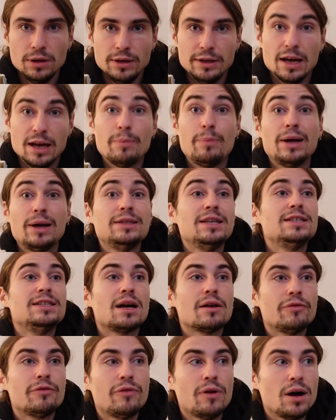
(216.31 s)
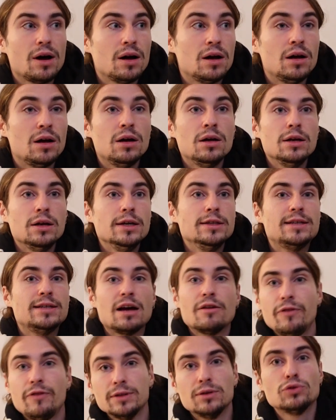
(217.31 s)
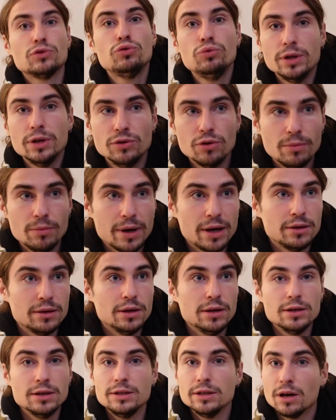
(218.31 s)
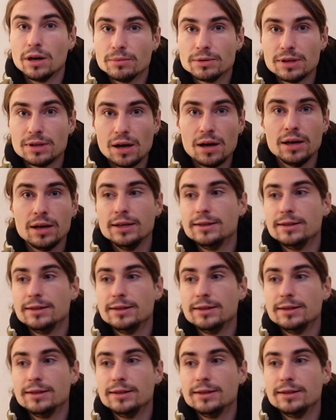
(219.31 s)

Il n'y a pas des alphas et t'es alpha dans tous les domaines et c'est comme ça,